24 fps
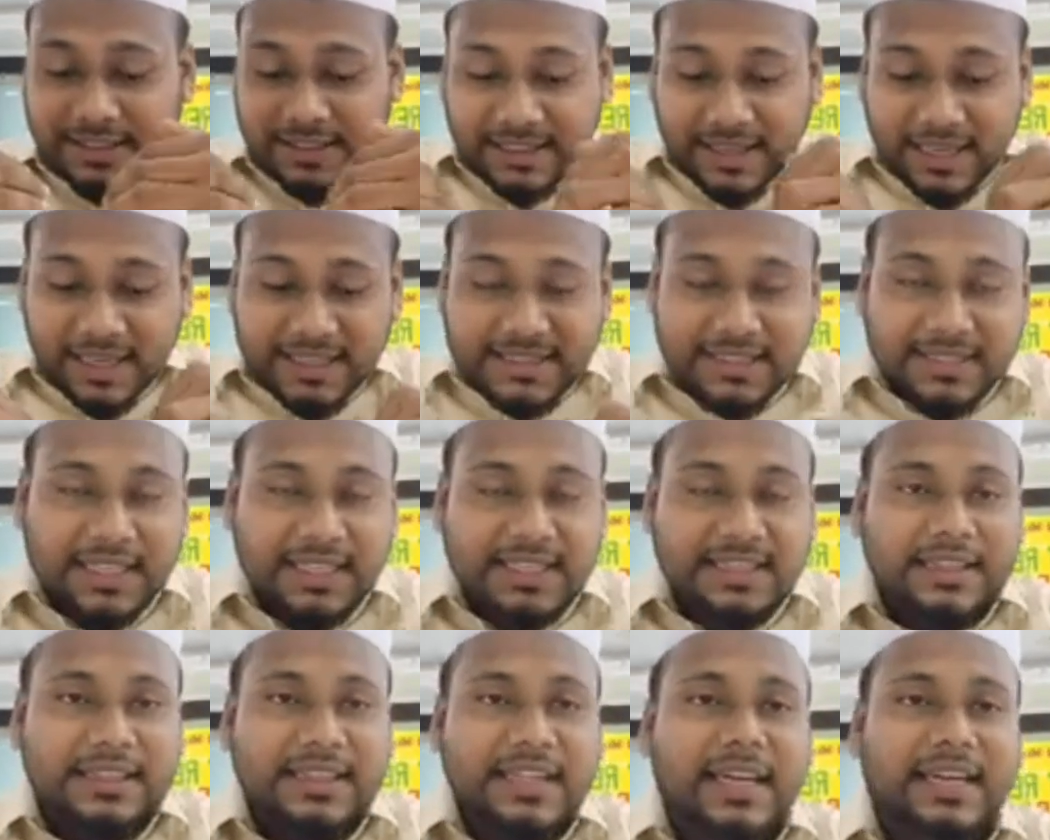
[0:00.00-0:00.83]

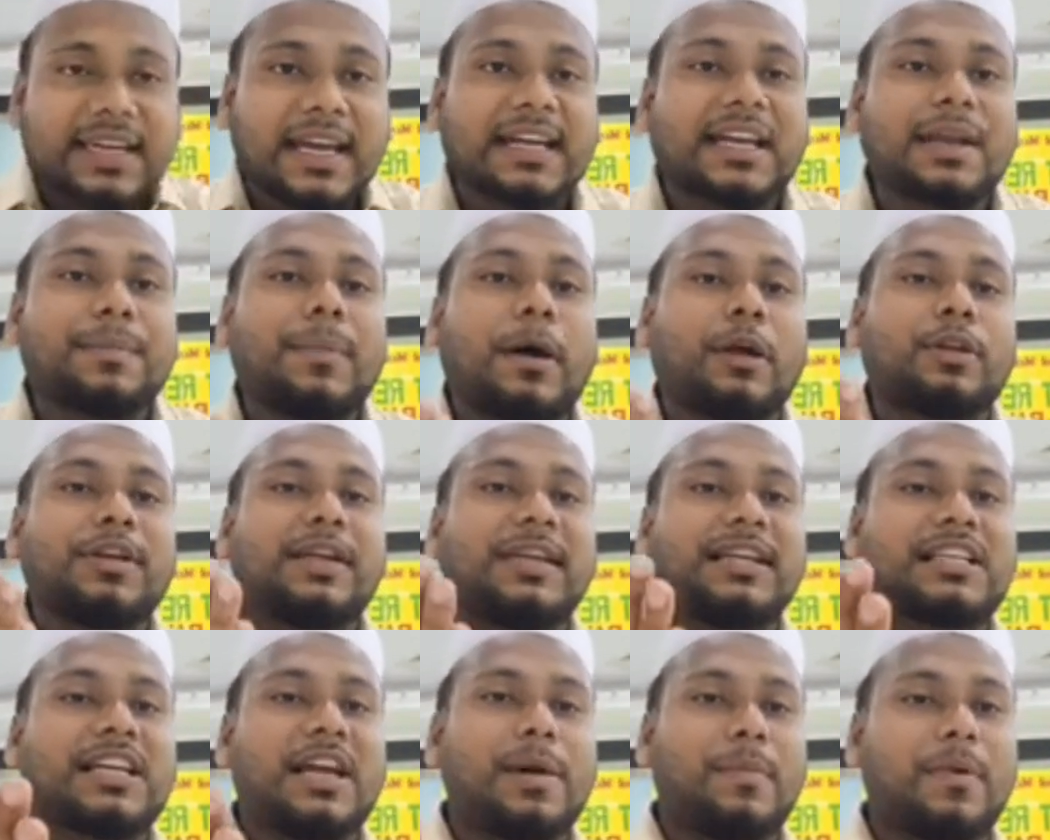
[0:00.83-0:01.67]
ডিএকশন থেকে একটা ভালো
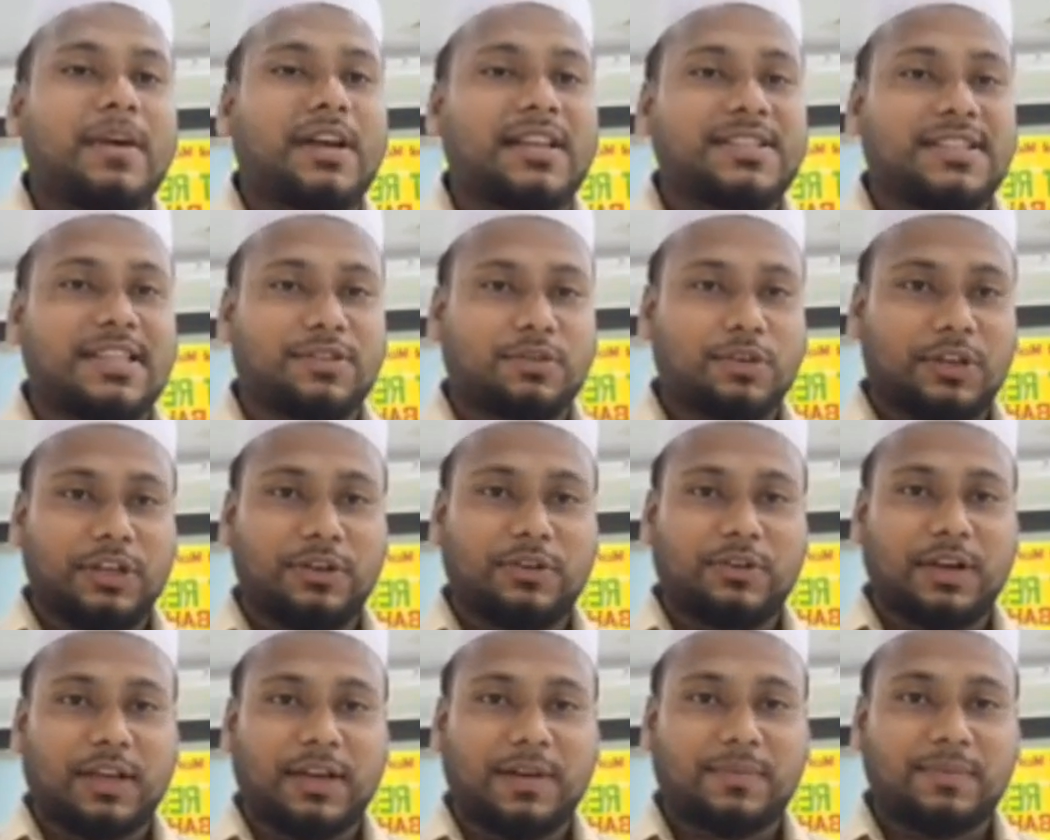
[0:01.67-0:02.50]
ইনকামের রাস্তা
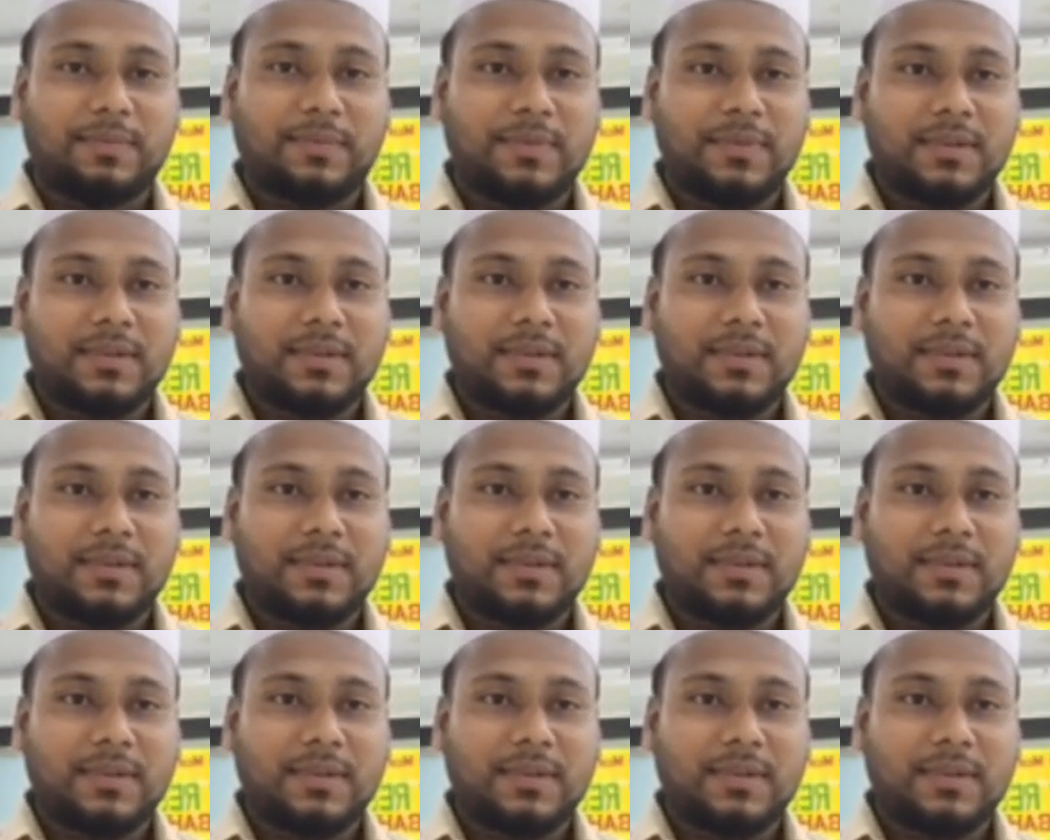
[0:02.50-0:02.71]
তৈরি করা